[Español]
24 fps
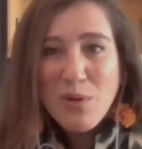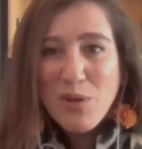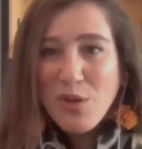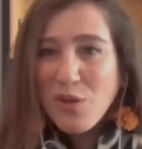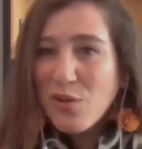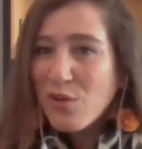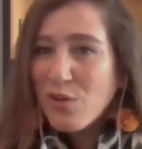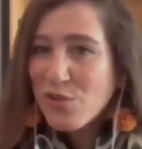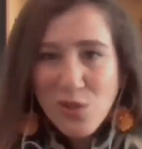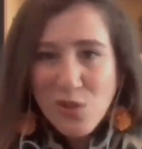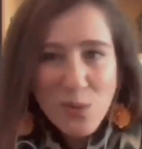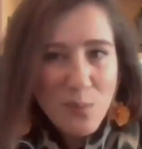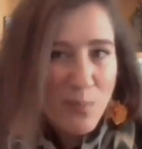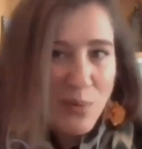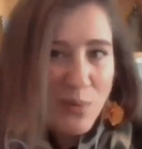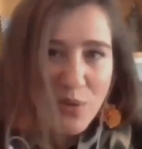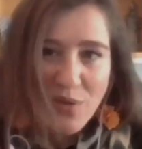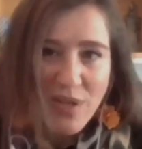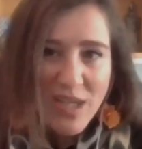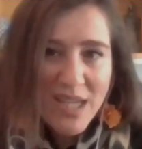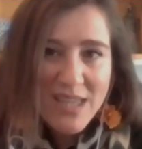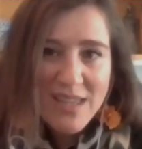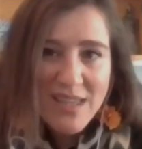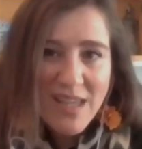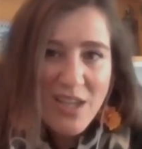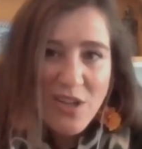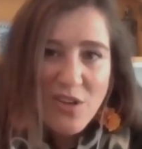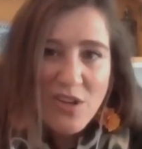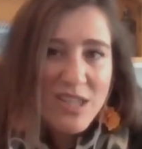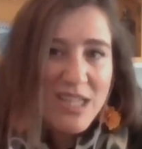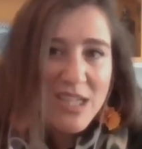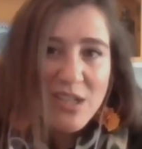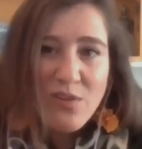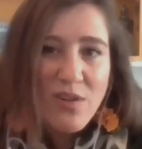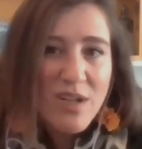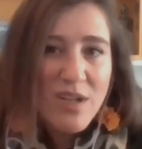Pero yo no soy periodista, yo
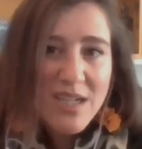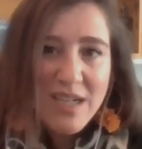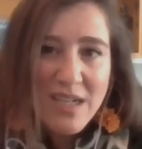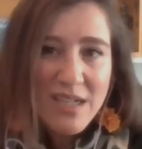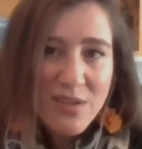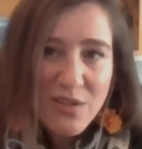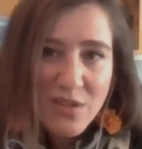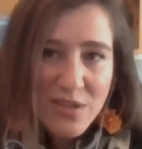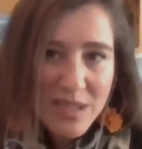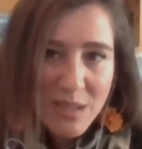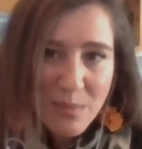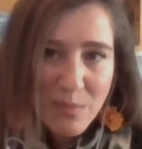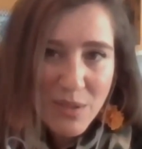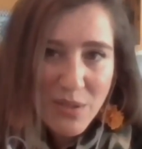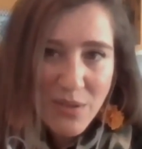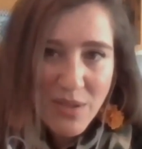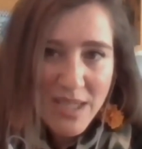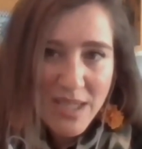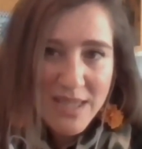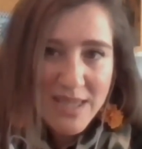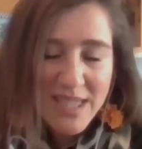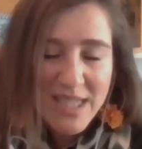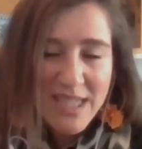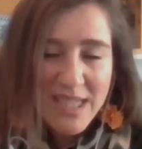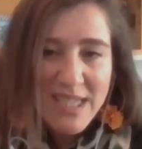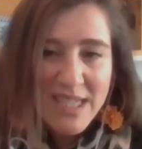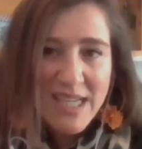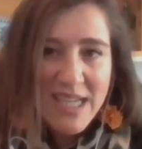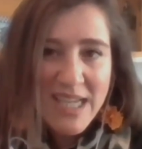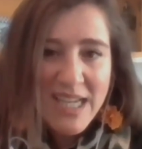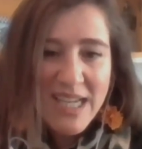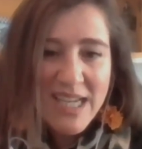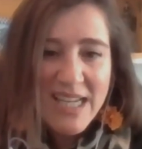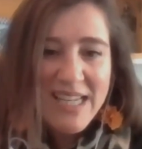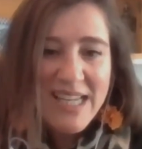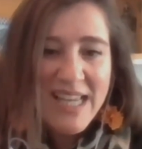no tengo el cartón de periodista.
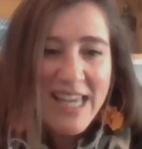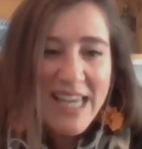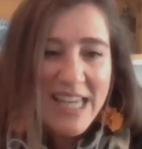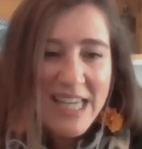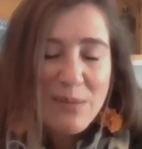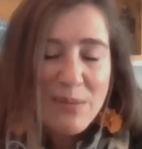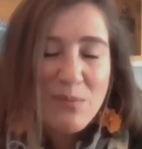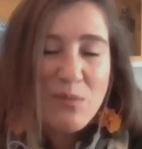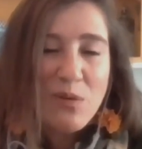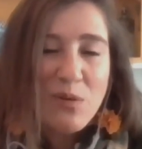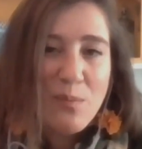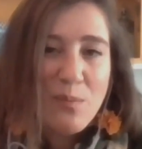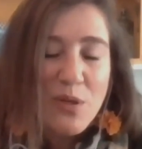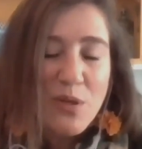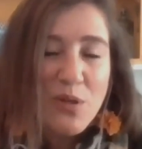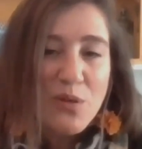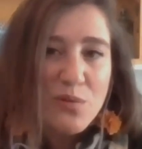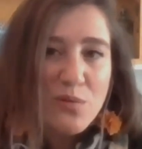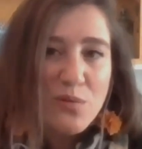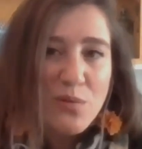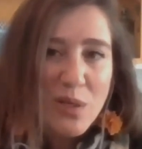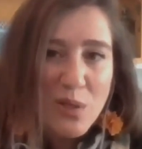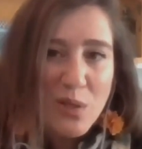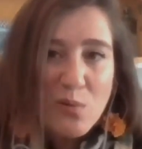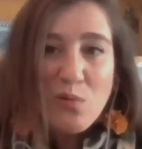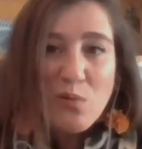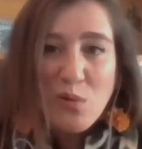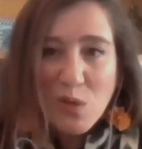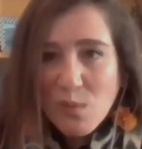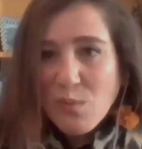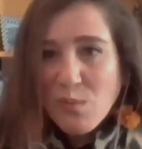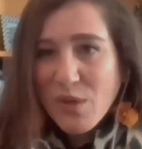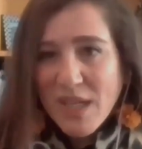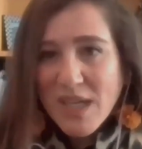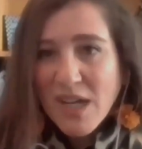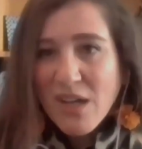Y ahí dijimos, pero tú eres un
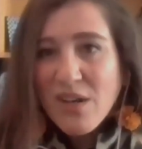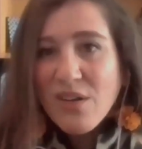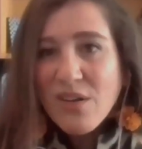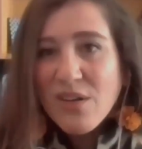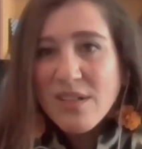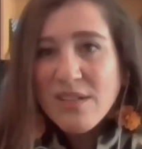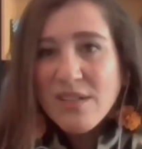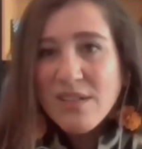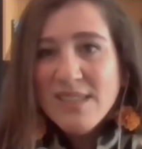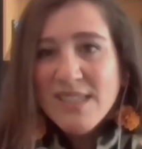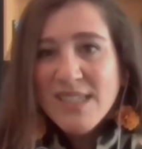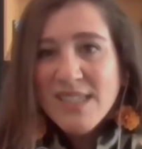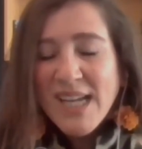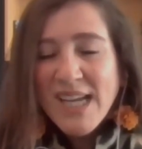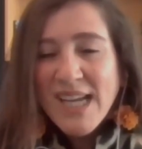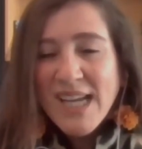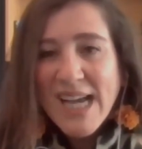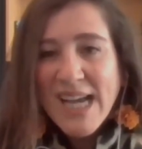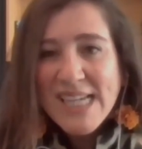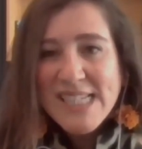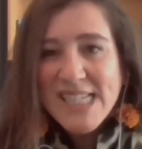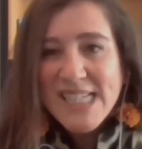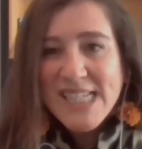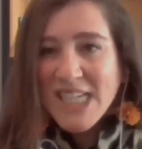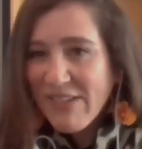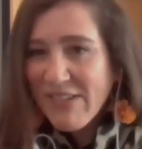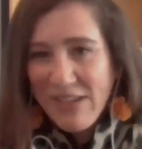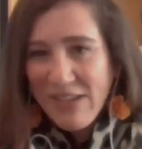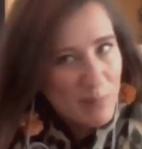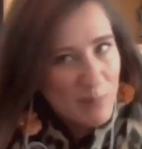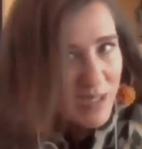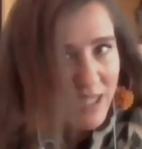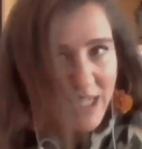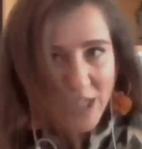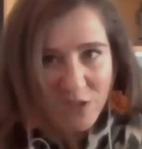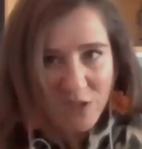comunicador, así que
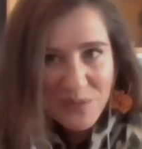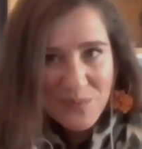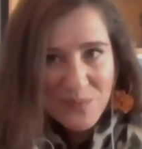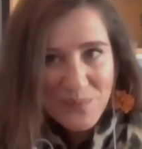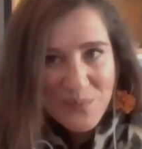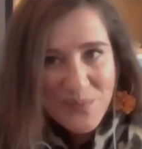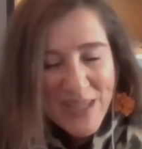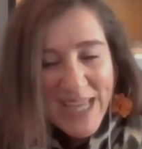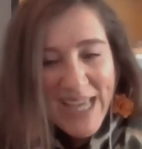bienvenido.